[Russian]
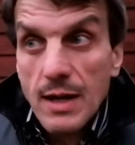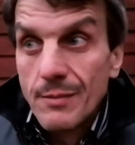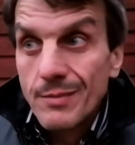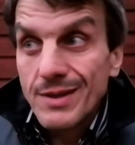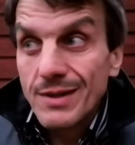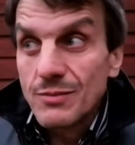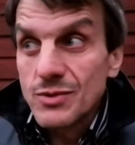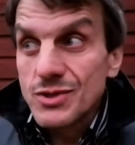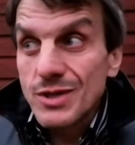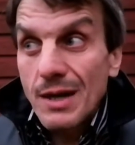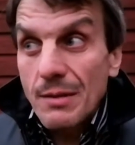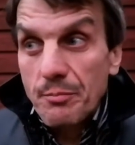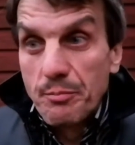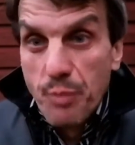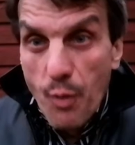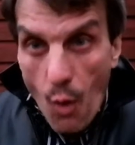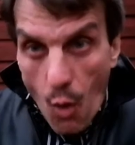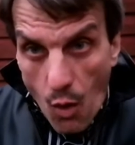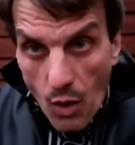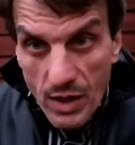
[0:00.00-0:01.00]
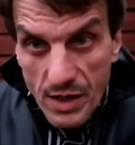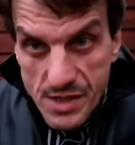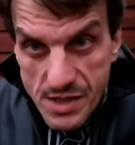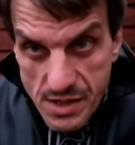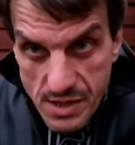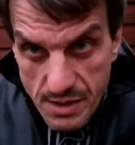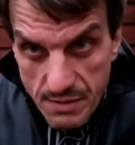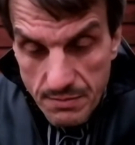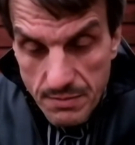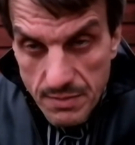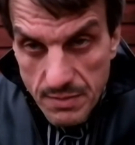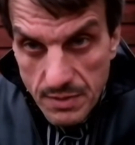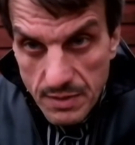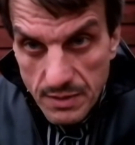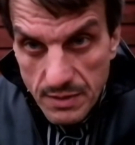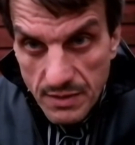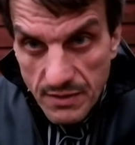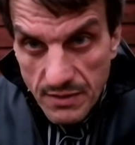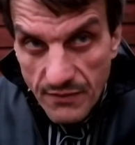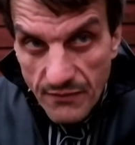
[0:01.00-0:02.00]
Потому что Бог им,
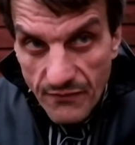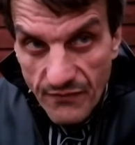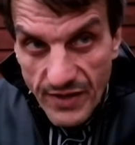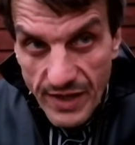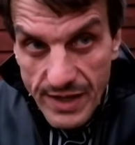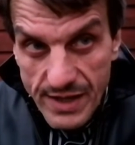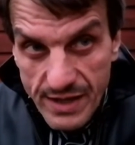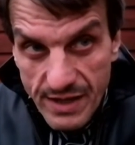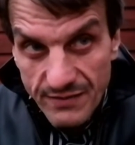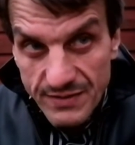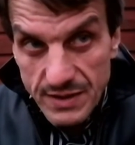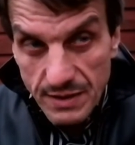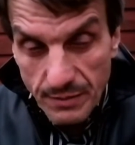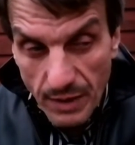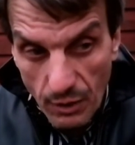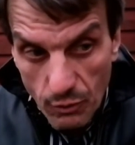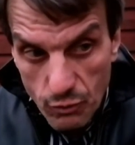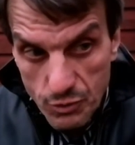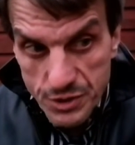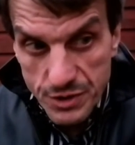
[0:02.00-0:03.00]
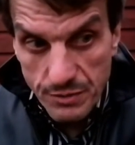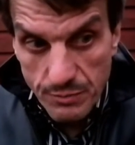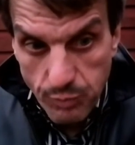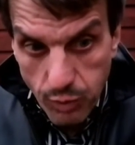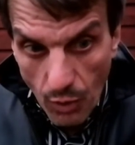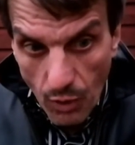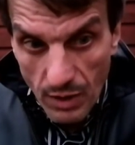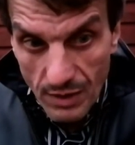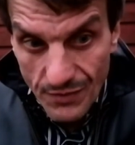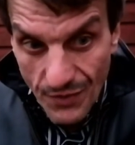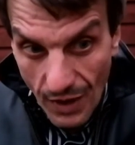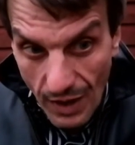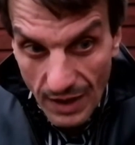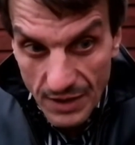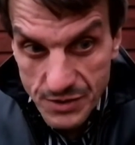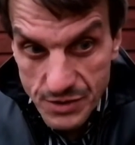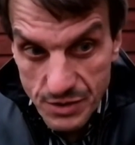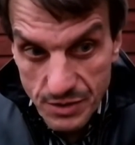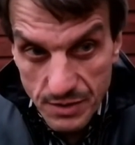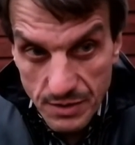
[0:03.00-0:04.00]
великий всемогущий Бог
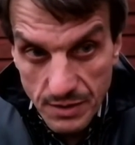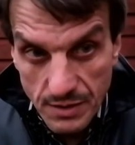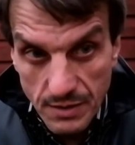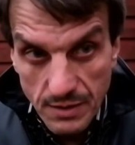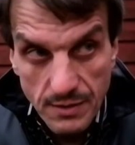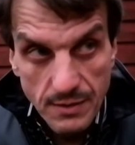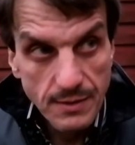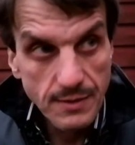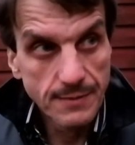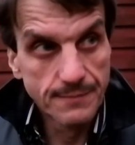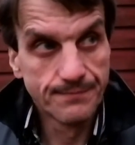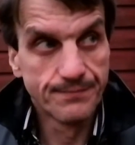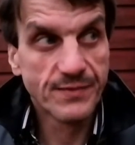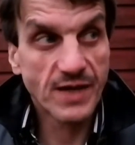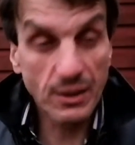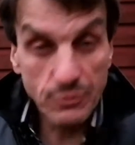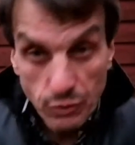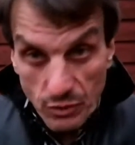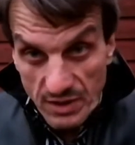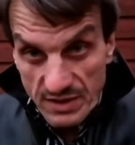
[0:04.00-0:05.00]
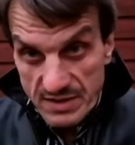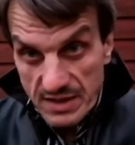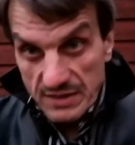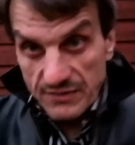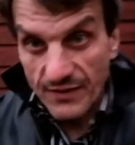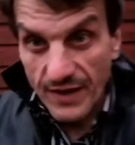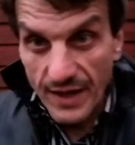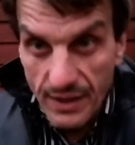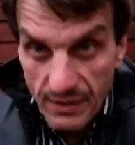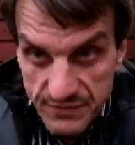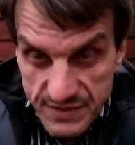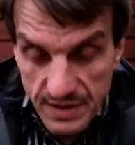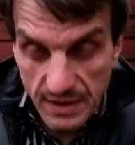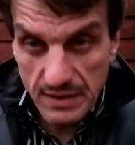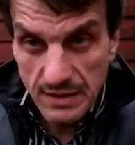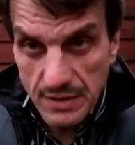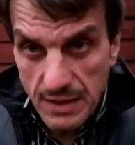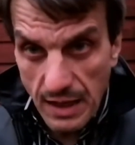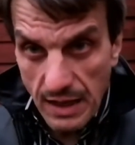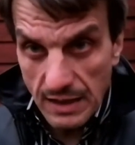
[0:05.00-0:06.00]
наш, который сотворил
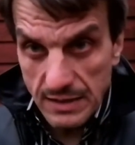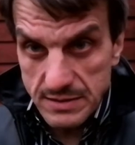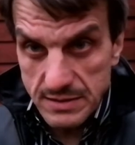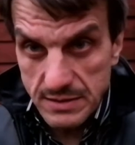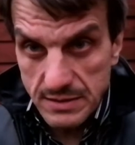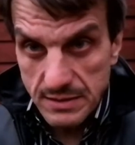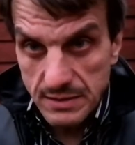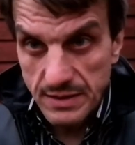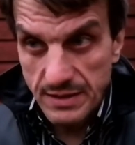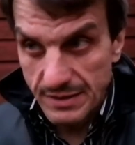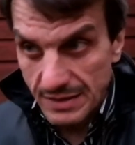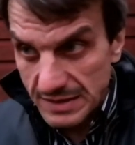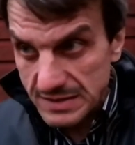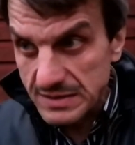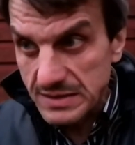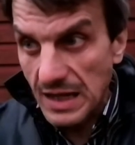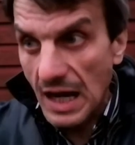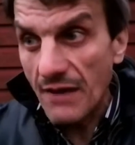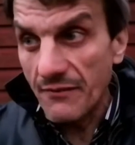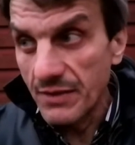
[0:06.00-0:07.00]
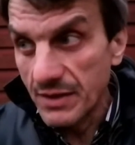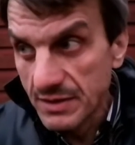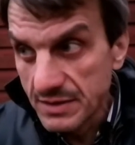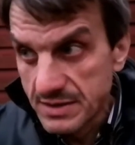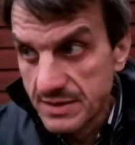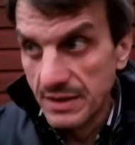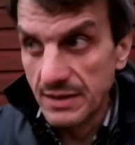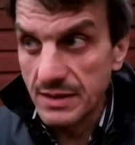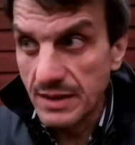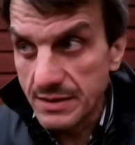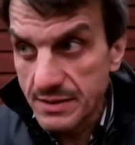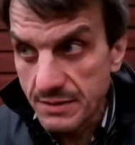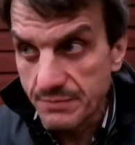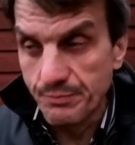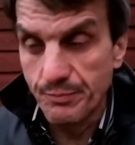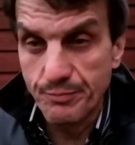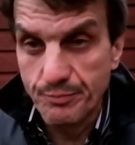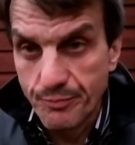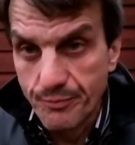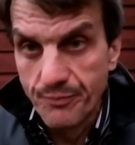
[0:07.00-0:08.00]
всех нас и расставил делать
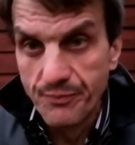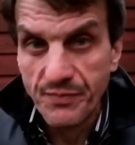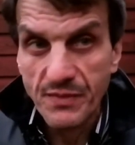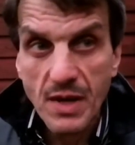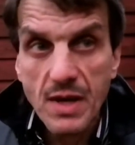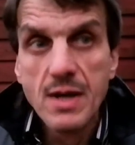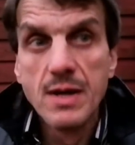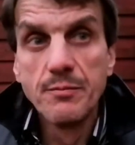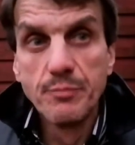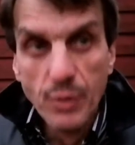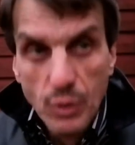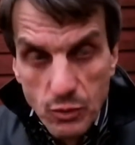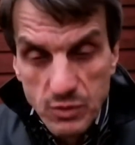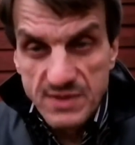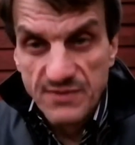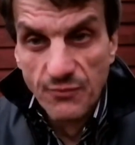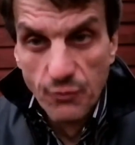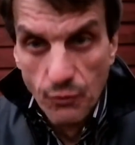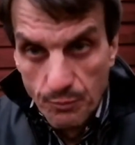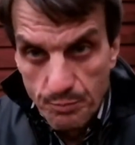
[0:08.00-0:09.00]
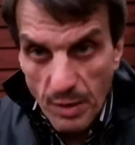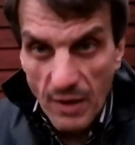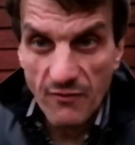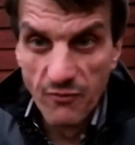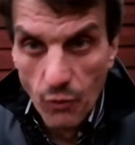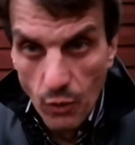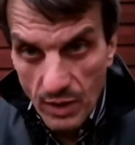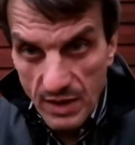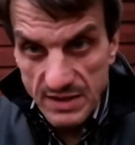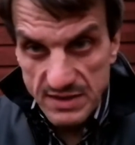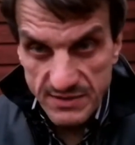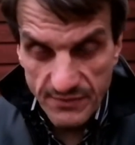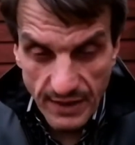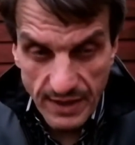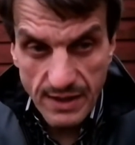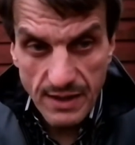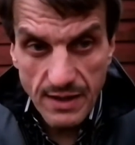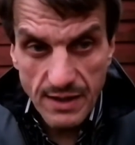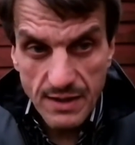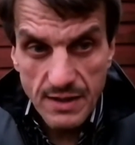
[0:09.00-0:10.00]
плюс по воле
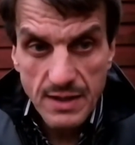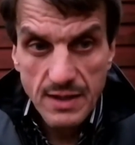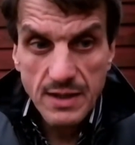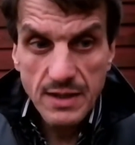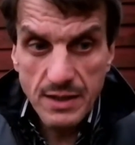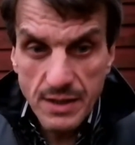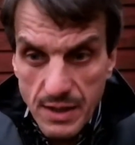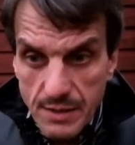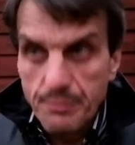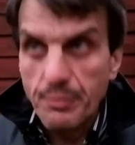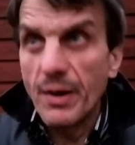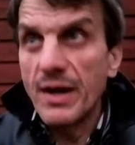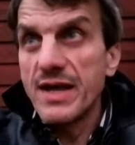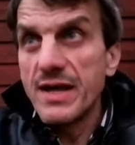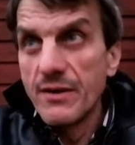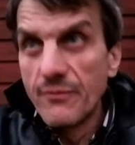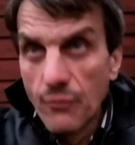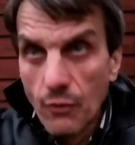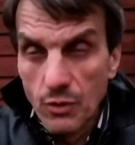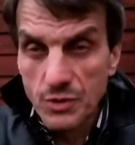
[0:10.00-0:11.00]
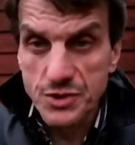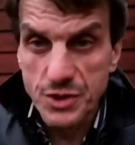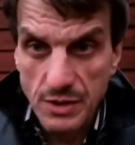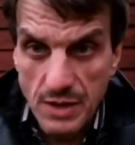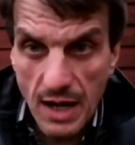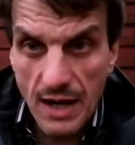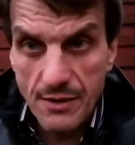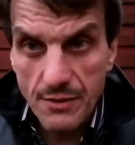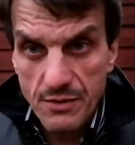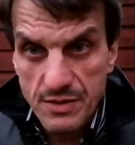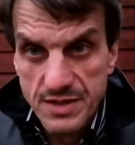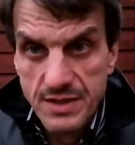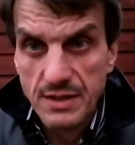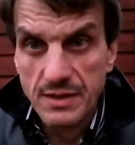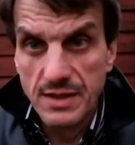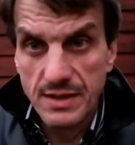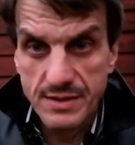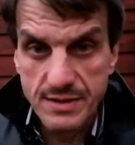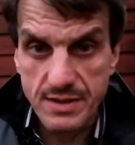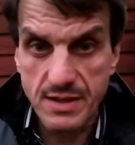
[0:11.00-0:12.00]
своей и по его желанию
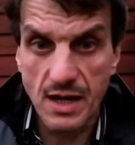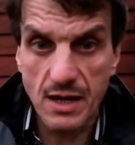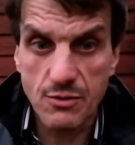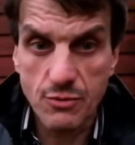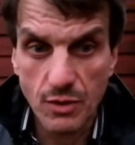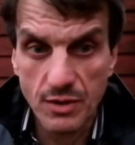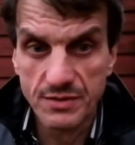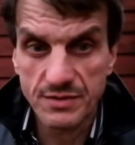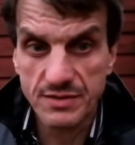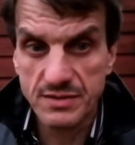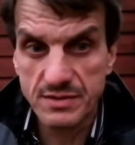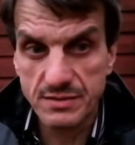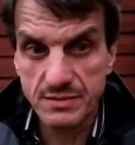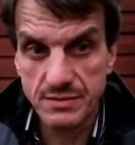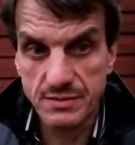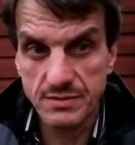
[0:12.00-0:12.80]
делать, как он